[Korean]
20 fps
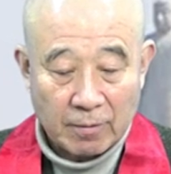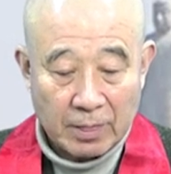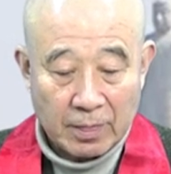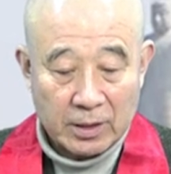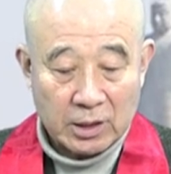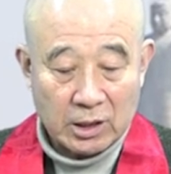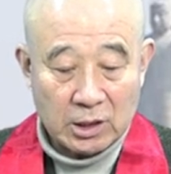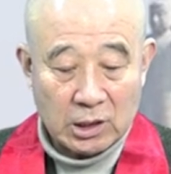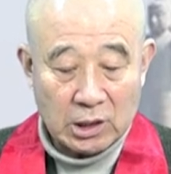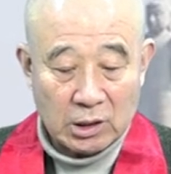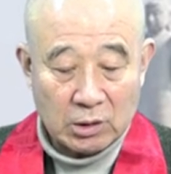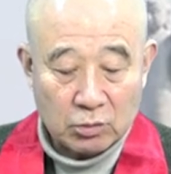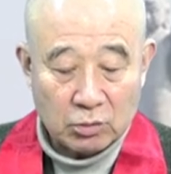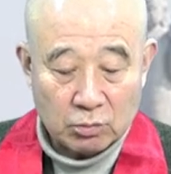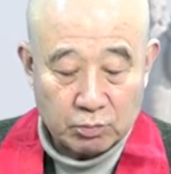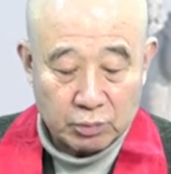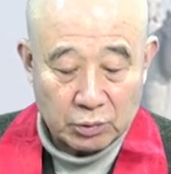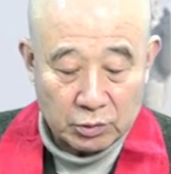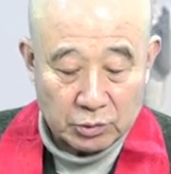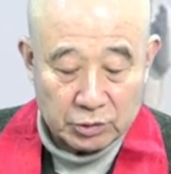이후
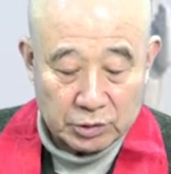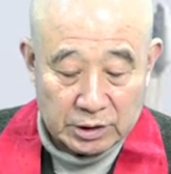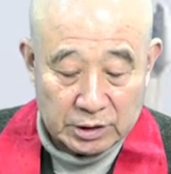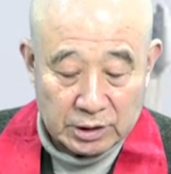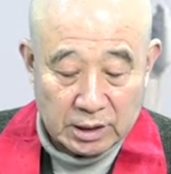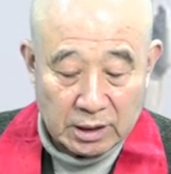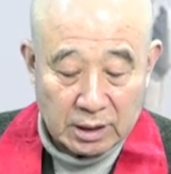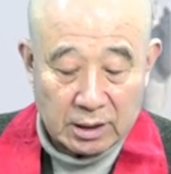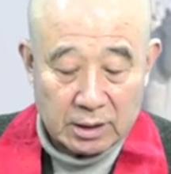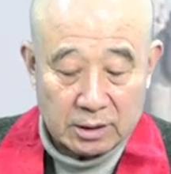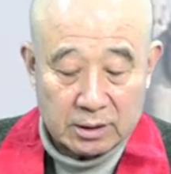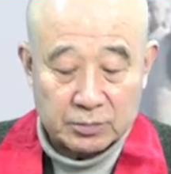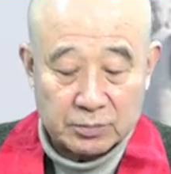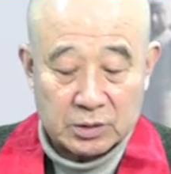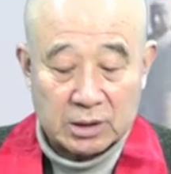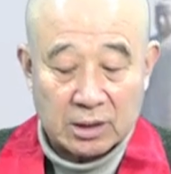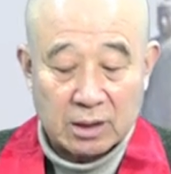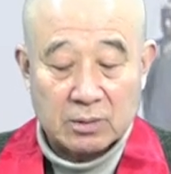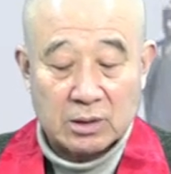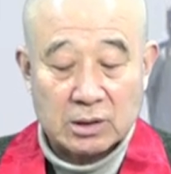불교 신자가
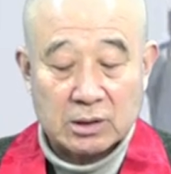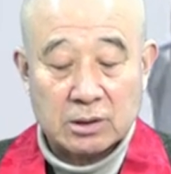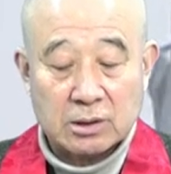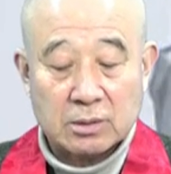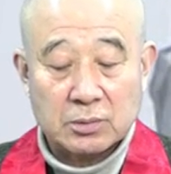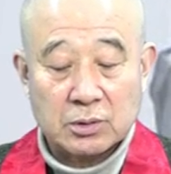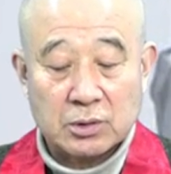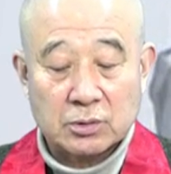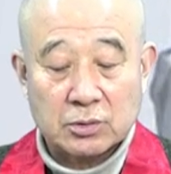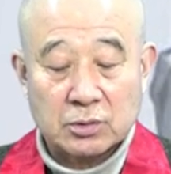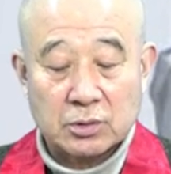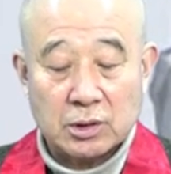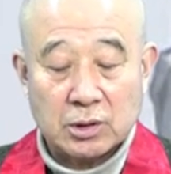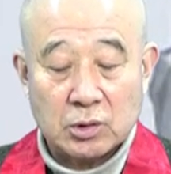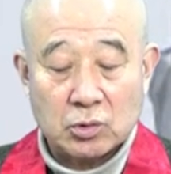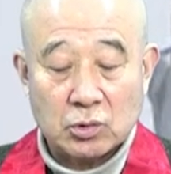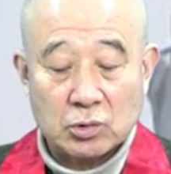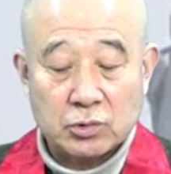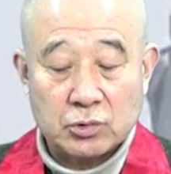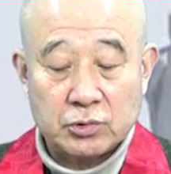급증하면서 비로소
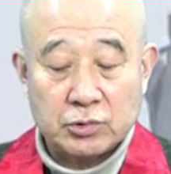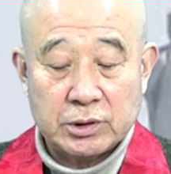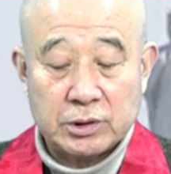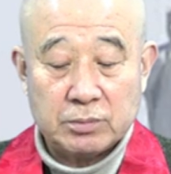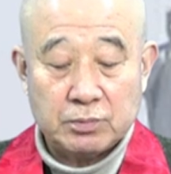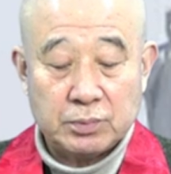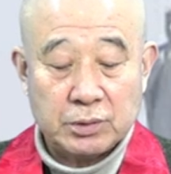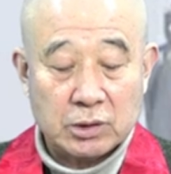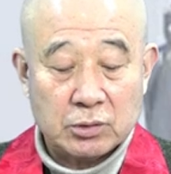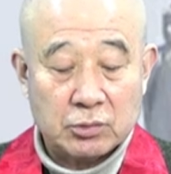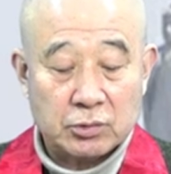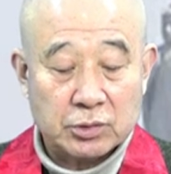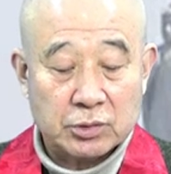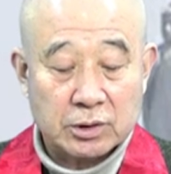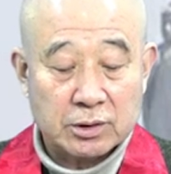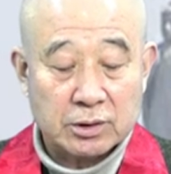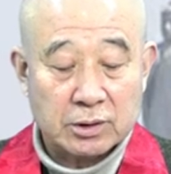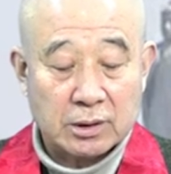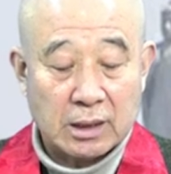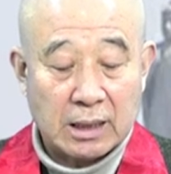인도 출신 비구
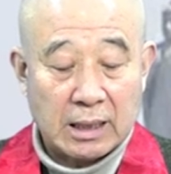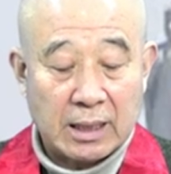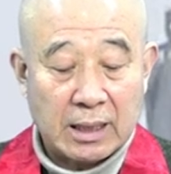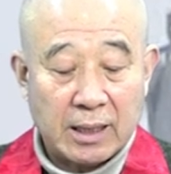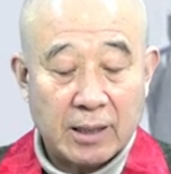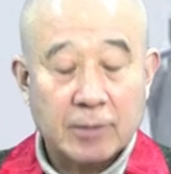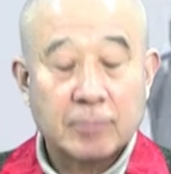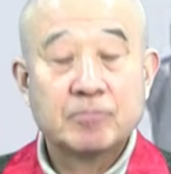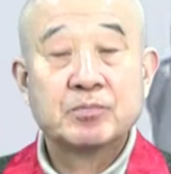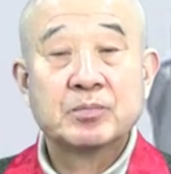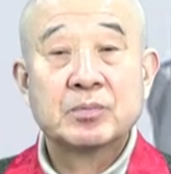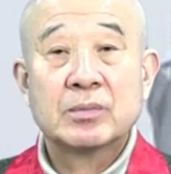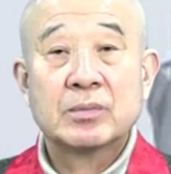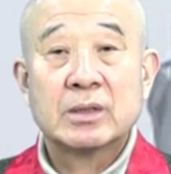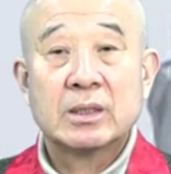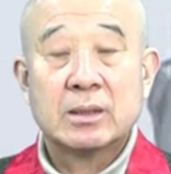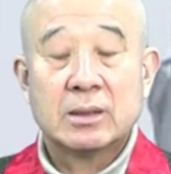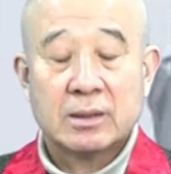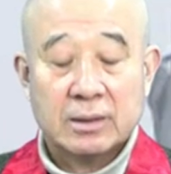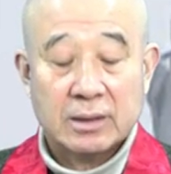승가가
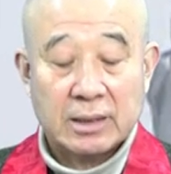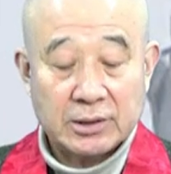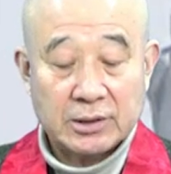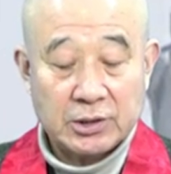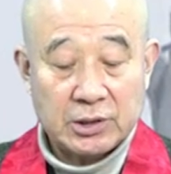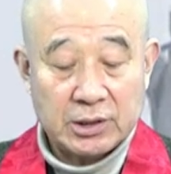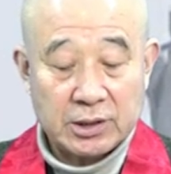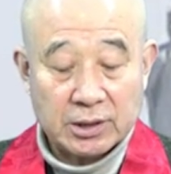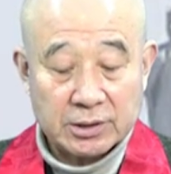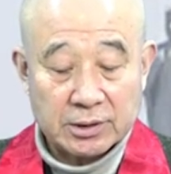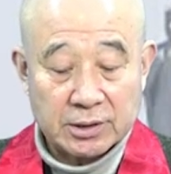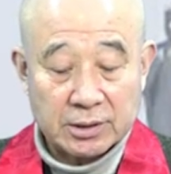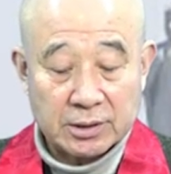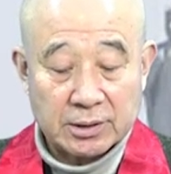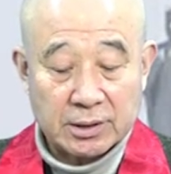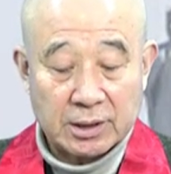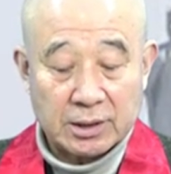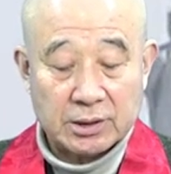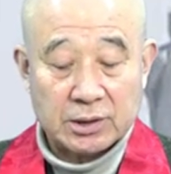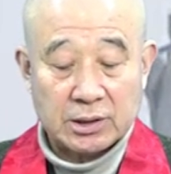다시
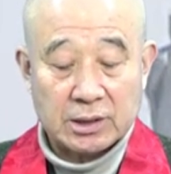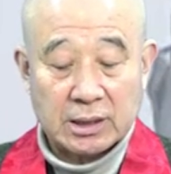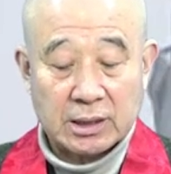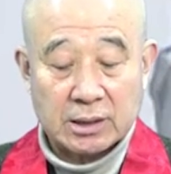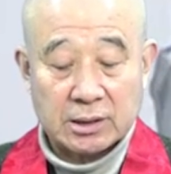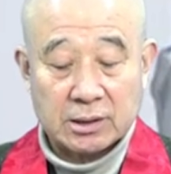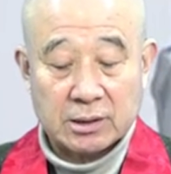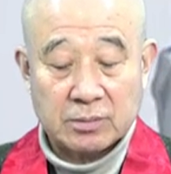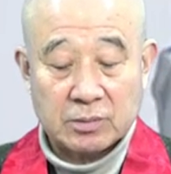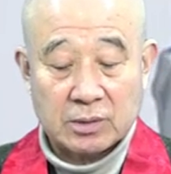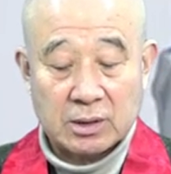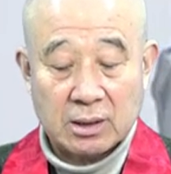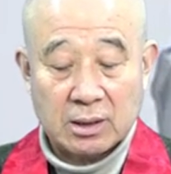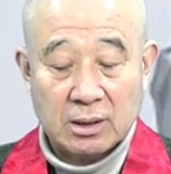형성되기 시작했습니다.